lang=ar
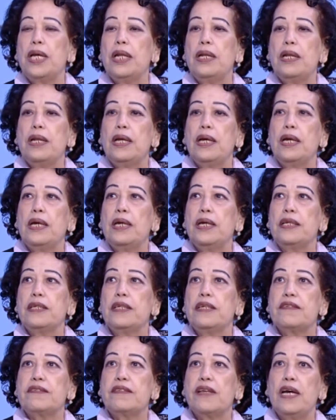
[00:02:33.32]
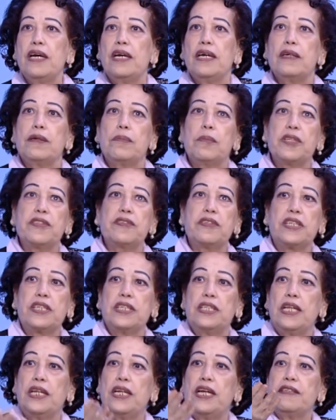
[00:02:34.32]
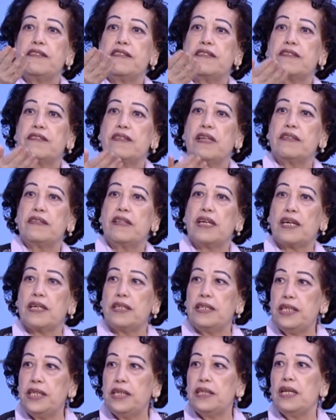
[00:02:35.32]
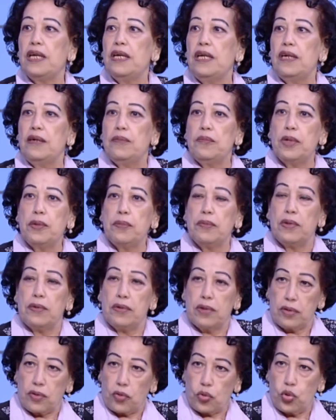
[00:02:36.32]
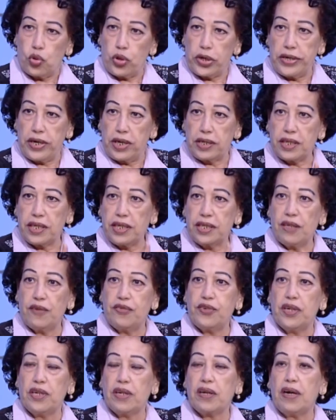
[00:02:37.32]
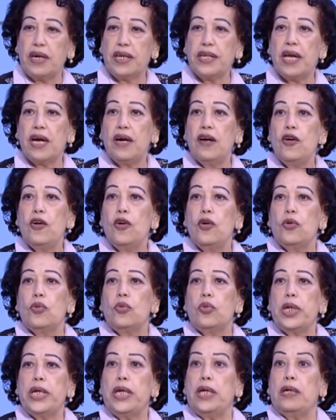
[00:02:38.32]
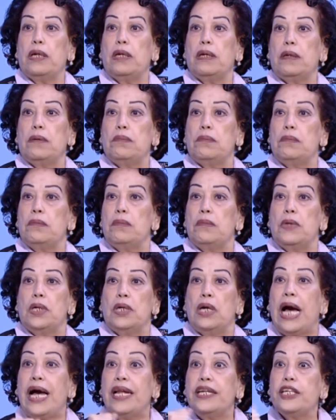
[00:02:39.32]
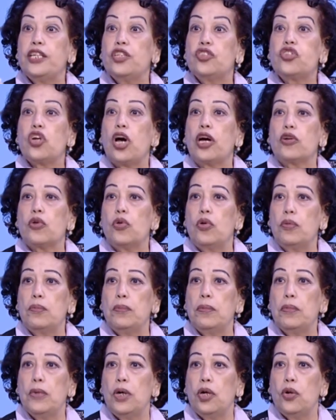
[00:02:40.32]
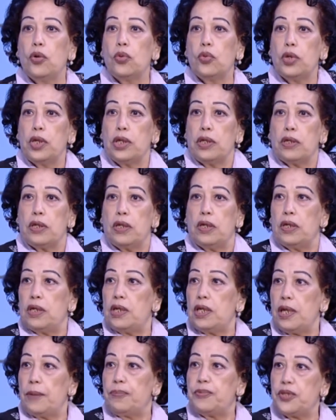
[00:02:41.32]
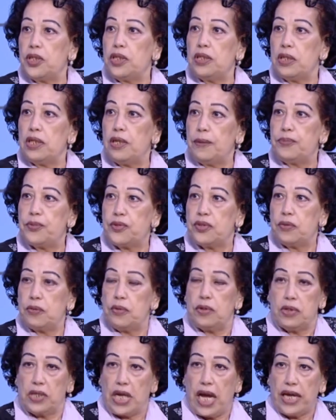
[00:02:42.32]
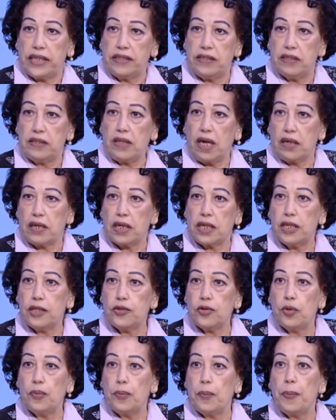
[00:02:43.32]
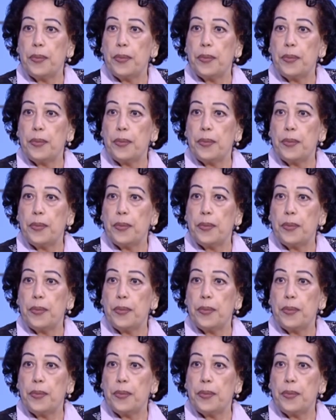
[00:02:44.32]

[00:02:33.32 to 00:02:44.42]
طيب النساء بصت كده لقت الستات داخلين من كورنر كده في القريه وحلقين شعرهم ولابسين لبس يحدد ايوه بس